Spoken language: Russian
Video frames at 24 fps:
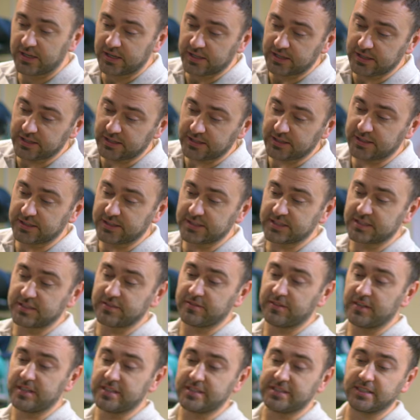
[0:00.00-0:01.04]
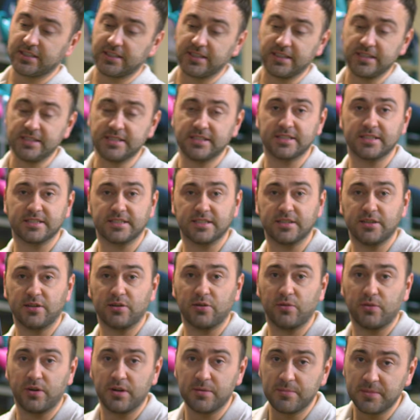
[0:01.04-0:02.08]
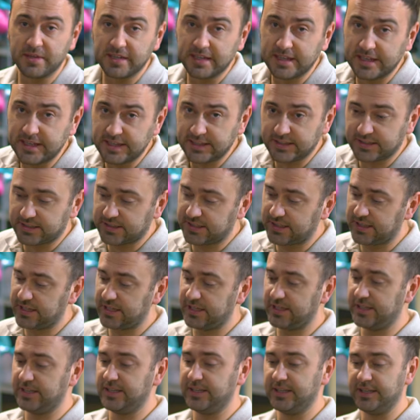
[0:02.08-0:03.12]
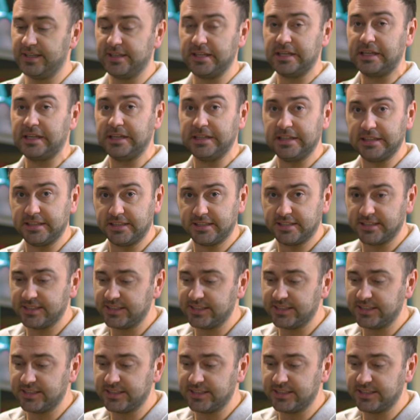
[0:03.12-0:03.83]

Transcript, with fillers: Это называется кресло Zero One Elite. Elite.